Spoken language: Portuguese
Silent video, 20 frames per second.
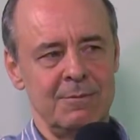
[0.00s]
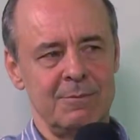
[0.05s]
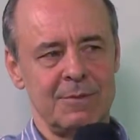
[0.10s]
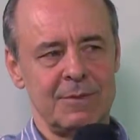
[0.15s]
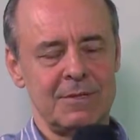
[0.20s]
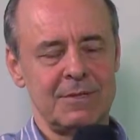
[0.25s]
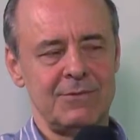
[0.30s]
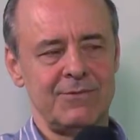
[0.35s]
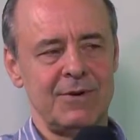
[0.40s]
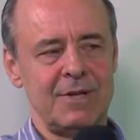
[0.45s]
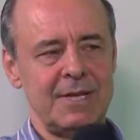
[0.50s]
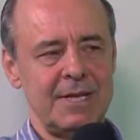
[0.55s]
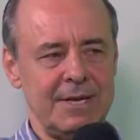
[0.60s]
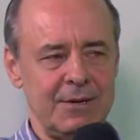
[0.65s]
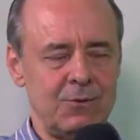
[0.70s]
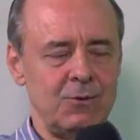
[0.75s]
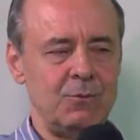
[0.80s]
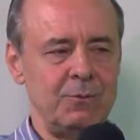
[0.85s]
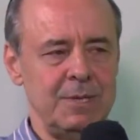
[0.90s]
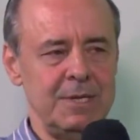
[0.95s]
porque se
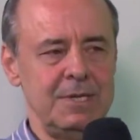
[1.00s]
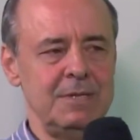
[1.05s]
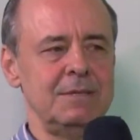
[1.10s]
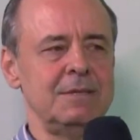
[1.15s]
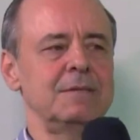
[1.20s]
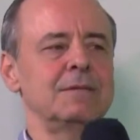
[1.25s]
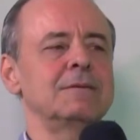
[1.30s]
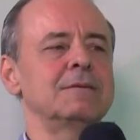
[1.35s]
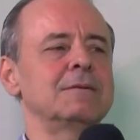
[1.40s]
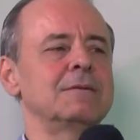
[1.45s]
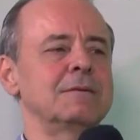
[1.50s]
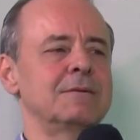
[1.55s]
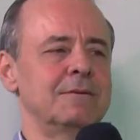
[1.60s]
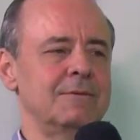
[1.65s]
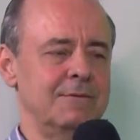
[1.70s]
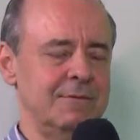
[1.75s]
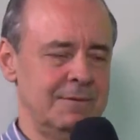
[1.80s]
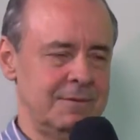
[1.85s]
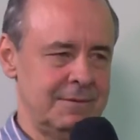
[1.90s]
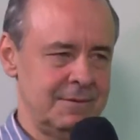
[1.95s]
falar em cobrança,
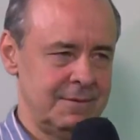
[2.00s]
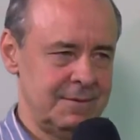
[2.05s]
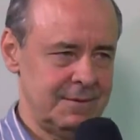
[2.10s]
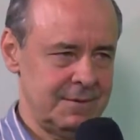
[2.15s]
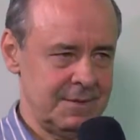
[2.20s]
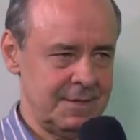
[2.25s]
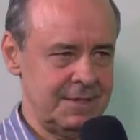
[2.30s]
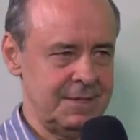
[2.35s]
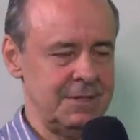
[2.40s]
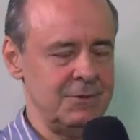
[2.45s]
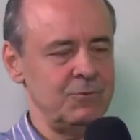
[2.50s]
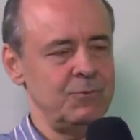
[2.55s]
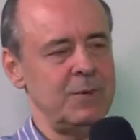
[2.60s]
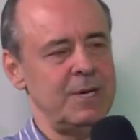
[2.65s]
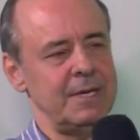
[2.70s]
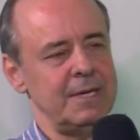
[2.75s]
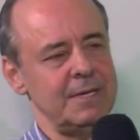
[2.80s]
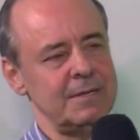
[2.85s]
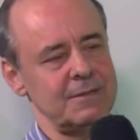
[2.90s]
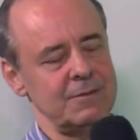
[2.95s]
teria
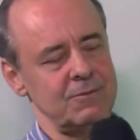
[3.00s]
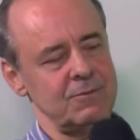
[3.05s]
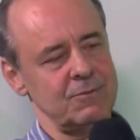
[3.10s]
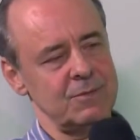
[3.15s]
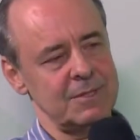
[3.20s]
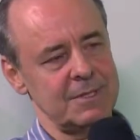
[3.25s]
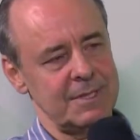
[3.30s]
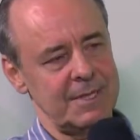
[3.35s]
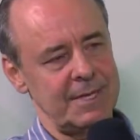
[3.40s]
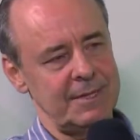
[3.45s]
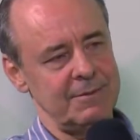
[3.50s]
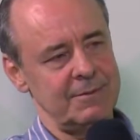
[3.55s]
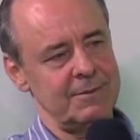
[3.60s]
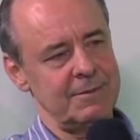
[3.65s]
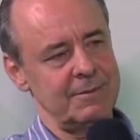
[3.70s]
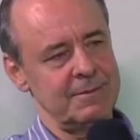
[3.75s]
uma reação contrária.